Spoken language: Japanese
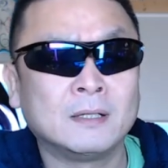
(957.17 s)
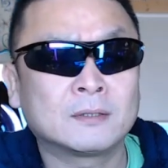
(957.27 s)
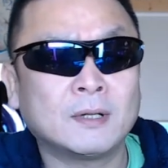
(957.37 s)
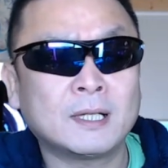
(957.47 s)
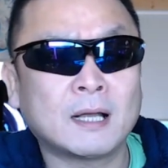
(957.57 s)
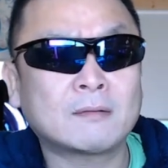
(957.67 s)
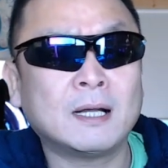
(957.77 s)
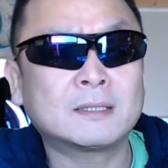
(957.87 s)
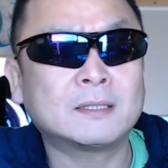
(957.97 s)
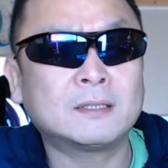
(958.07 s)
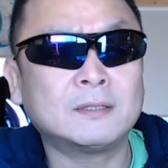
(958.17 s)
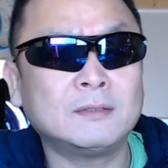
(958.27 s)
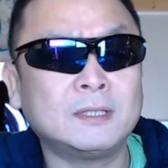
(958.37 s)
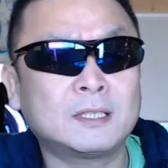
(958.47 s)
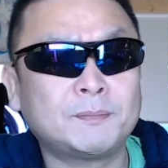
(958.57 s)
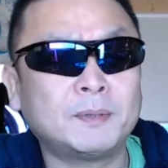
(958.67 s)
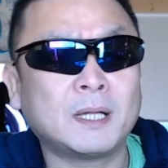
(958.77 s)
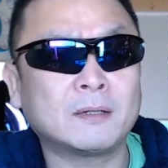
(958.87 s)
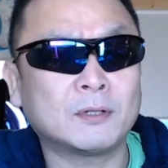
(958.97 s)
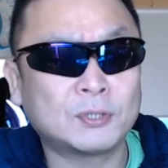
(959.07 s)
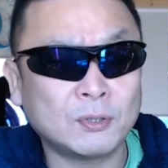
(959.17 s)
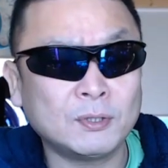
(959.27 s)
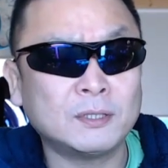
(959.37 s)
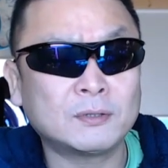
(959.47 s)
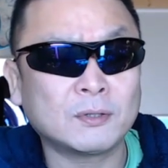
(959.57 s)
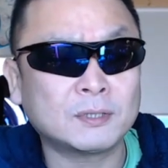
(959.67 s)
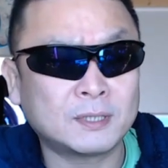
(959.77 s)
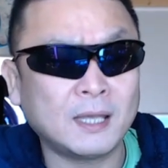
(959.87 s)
それ180日プランの商品とし